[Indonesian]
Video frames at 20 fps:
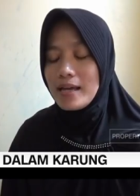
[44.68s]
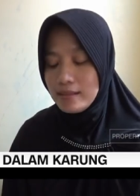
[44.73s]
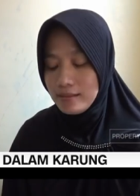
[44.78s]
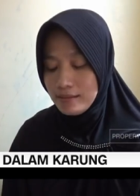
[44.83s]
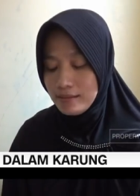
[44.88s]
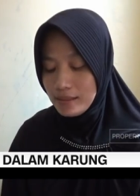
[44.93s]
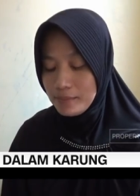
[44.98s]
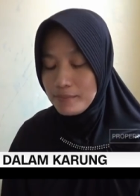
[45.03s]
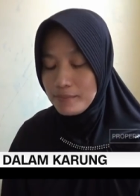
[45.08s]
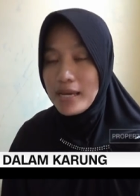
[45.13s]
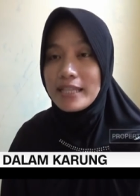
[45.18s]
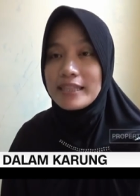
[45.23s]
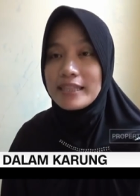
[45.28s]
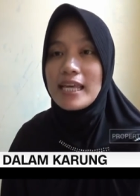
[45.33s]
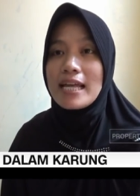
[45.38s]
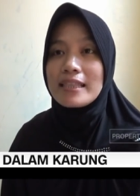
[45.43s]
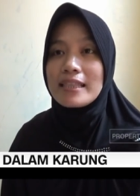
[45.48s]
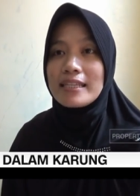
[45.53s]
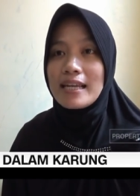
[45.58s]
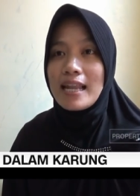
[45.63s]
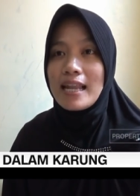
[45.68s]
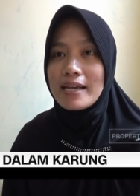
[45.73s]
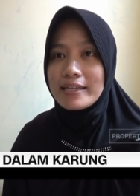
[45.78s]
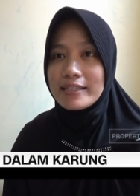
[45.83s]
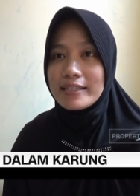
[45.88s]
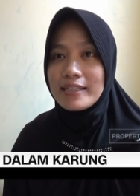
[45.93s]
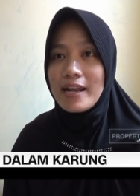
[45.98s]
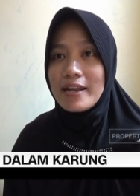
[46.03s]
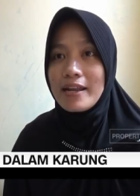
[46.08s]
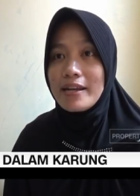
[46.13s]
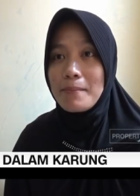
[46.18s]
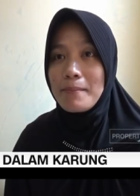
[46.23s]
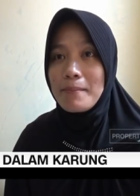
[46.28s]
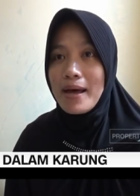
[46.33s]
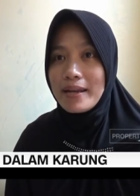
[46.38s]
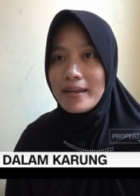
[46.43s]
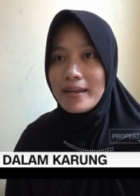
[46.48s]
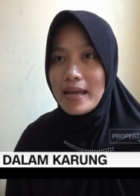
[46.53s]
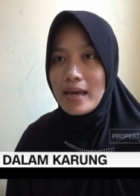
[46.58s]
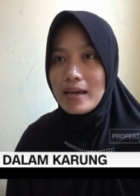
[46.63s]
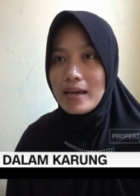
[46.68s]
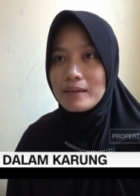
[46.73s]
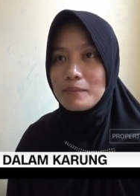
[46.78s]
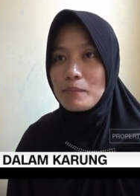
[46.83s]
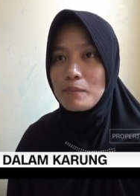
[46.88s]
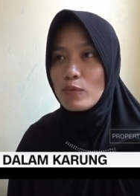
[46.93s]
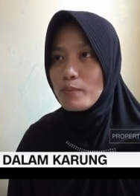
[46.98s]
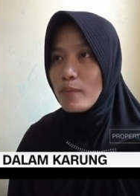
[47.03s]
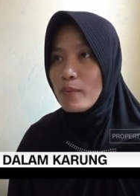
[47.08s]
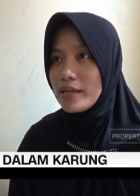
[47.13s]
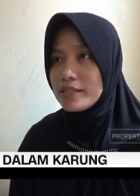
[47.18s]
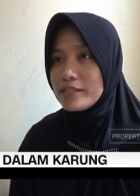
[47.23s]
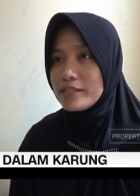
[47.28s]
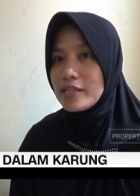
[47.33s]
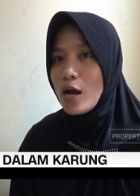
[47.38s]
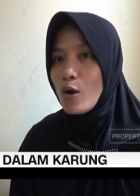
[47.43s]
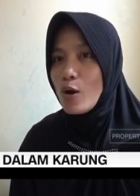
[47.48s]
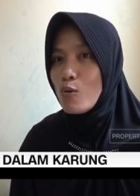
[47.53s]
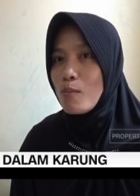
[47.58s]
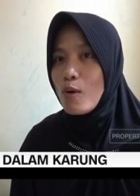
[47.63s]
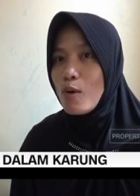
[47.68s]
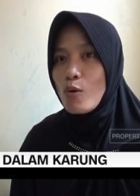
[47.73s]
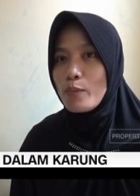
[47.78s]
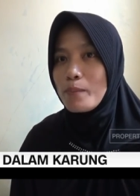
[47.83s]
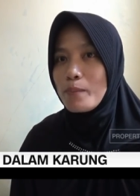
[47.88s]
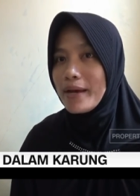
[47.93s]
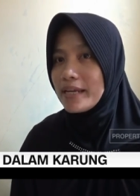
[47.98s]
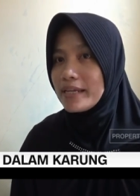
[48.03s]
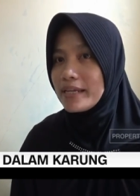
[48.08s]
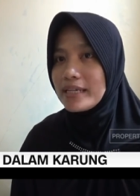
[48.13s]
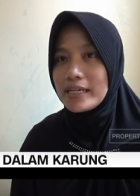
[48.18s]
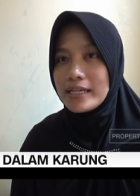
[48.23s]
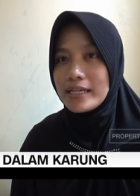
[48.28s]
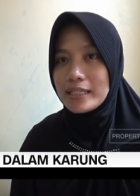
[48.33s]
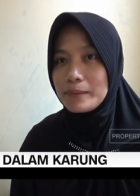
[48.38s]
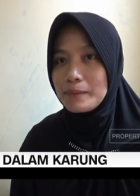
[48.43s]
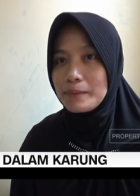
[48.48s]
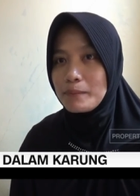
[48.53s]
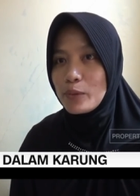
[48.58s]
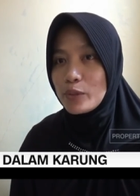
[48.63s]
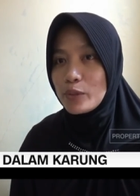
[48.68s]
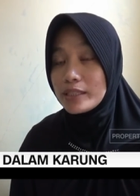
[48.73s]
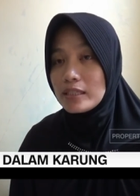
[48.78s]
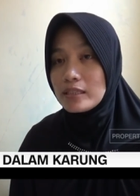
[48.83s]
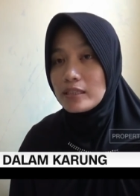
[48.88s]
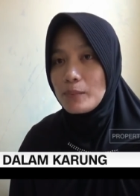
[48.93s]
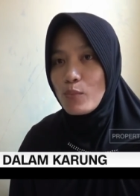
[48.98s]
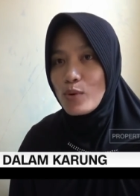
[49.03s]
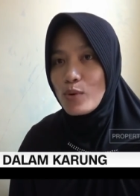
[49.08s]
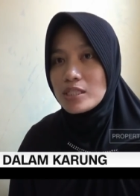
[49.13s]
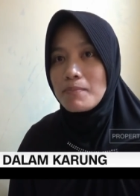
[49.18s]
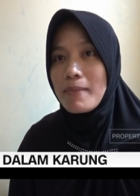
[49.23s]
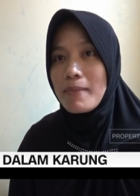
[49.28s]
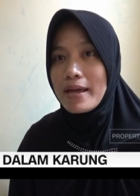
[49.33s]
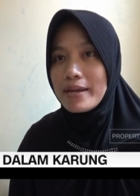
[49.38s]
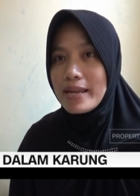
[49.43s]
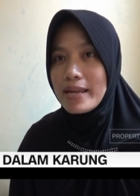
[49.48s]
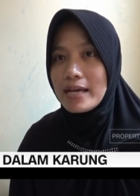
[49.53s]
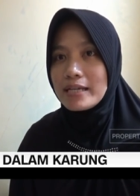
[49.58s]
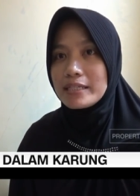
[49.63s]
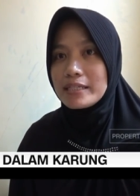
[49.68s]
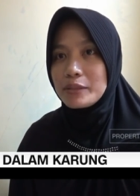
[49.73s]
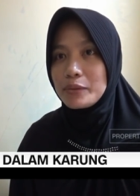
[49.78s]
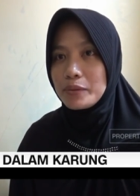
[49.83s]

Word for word: Lebih hati-hati lagi terhadap anak, main jauh mau main deket, tetap waspada gitu.